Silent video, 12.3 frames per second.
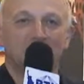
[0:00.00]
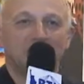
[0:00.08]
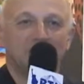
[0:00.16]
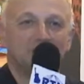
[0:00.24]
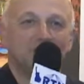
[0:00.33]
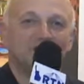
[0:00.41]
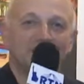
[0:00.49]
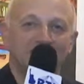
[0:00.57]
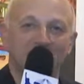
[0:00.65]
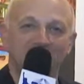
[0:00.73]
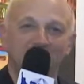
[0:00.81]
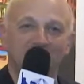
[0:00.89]
сейчас мы
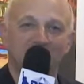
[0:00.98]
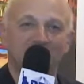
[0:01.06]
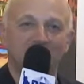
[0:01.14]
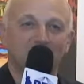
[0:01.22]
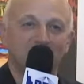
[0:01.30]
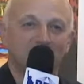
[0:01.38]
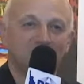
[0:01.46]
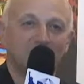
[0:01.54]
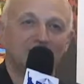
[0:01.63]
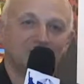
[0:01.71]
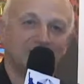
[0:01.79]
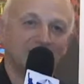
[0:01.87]
дадим пару
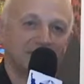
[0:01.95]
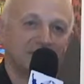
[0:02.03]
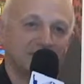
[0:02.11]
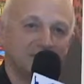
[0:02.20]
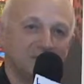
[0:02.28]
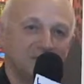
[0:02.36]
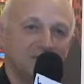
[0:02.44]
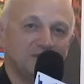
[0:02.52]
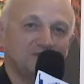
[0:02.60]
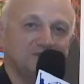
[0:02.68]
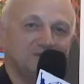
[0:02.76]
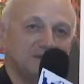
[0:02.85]
слов сказать
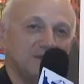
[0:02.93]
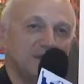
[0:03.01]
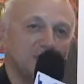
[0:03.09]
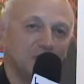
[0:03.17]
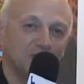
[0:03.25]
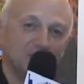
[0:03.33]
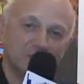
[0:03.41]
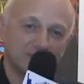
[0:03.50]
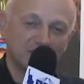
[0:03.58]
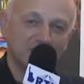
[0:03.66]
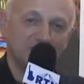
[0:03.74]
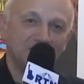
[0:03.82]
самой, самому
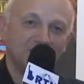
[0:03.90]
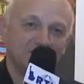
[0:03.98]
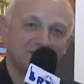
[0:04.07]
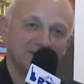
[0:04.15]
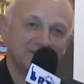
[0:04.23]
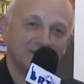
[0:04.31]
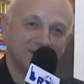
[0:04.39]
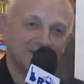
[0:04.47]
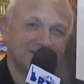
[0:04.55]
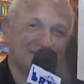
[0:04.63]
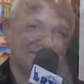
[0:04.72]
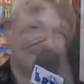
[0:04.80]
художнику.
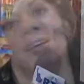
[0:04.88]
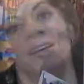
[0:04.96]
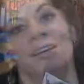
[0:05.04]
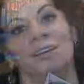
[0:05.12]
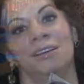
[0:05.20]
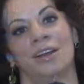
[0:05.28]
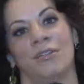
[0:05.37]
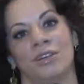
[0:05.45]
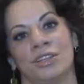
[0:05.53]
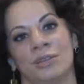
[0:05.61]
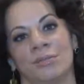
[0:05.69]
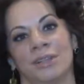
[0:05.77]
Я
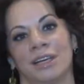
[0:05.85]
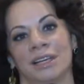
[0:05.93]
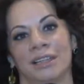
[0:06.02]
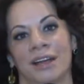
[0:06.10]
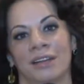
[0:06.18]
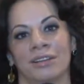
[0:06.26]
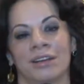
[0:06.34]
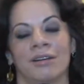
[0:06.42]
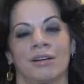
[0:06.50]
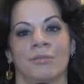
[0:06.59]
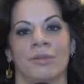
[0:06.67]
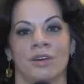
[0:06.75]
очень
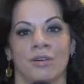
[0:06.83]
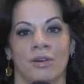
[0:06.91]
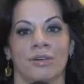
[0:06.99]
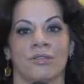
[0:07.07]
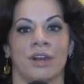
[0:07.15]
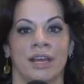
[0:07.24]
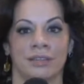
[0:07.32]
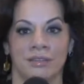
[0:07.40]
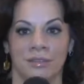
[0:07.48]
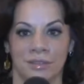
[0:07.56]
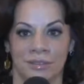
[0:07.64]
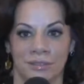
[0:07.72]
благодарна Марго
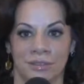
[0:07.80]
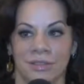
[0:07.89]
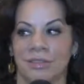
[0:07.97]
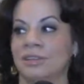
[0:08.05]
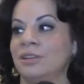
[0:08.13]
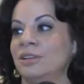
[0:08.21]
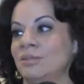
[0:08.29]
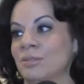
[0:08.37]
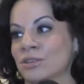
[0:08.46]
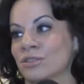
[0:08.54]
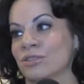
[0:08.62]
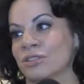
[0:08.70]
Грант,
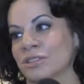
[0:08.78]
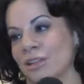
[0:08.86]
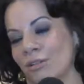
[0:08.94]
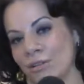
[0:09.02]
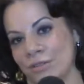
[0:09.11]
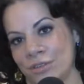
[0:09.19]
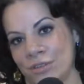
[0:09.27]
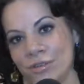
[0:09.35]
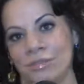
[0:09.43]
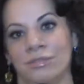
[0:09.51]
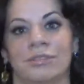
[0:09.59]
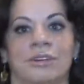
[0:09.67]
Мишу
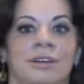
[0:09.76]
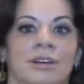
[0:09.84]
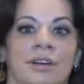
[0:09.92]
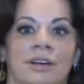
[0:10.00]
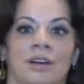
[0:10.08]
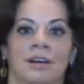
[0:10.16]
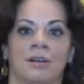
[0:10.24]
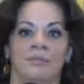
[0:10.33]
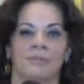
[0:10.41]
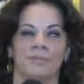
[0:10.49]
Шостаровичу. Э,